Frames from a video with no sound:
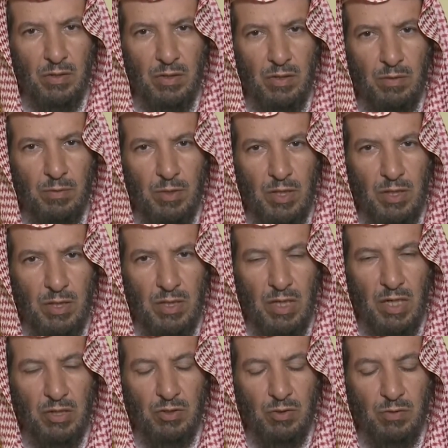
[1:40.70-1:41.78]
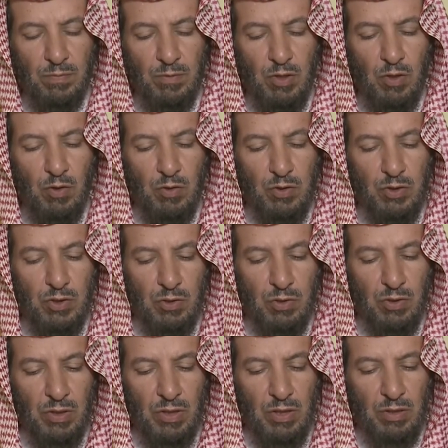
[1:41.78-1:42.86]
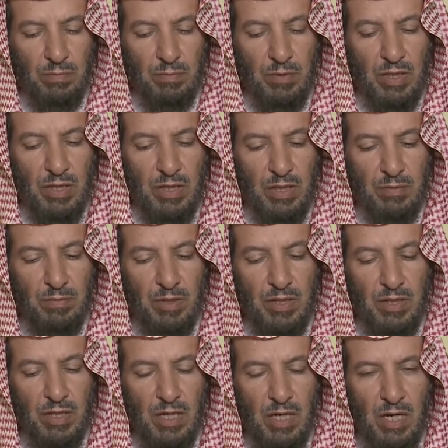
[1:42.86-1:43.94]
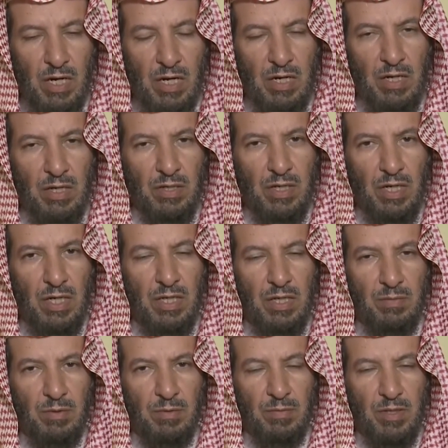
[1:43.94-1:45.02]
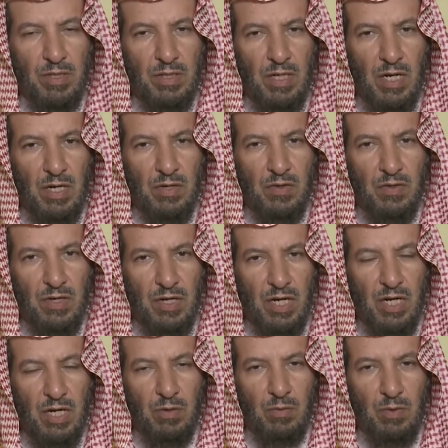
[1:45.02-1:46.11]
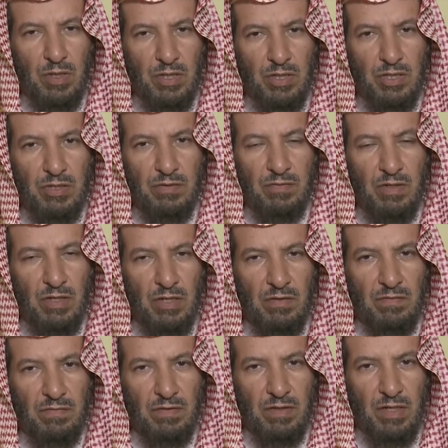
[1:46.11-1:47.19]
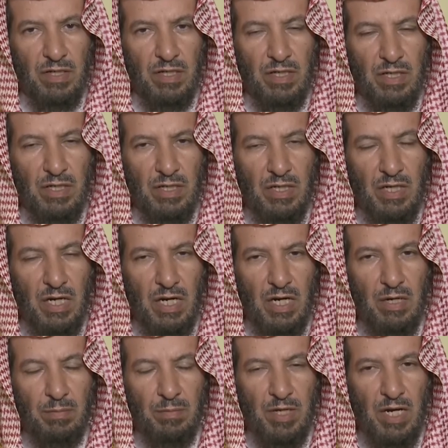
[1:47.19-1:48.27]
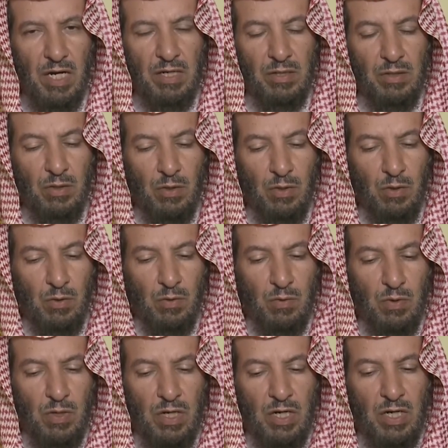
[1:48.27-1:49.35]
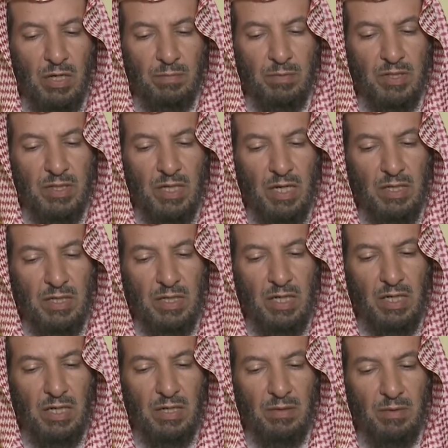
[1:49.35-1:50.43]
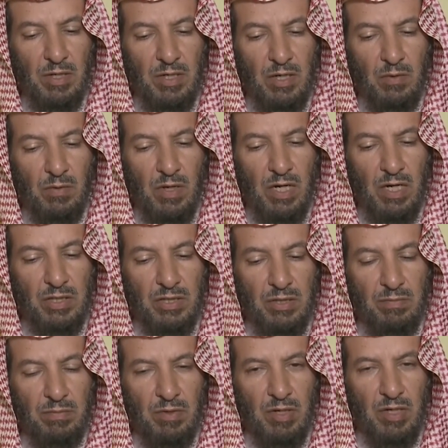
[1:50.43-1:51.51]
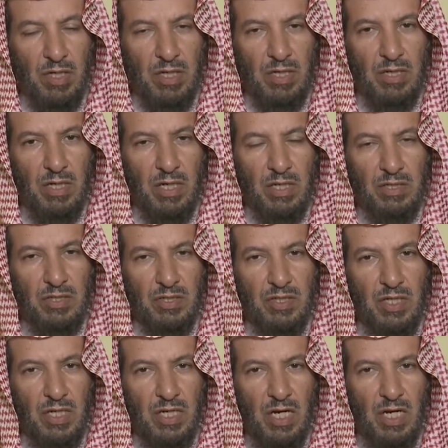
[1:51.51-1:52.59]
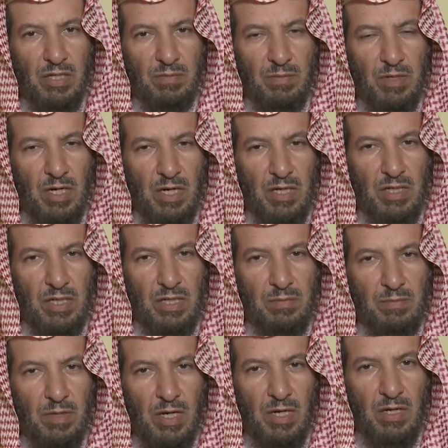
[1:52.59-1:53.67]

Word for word: بإخراج ربع العشر من قيمتها يعني بمقدار اثنين ونصف في المئة وبالتالي نعلم أن الواجب إخراج الزكاة من القيمة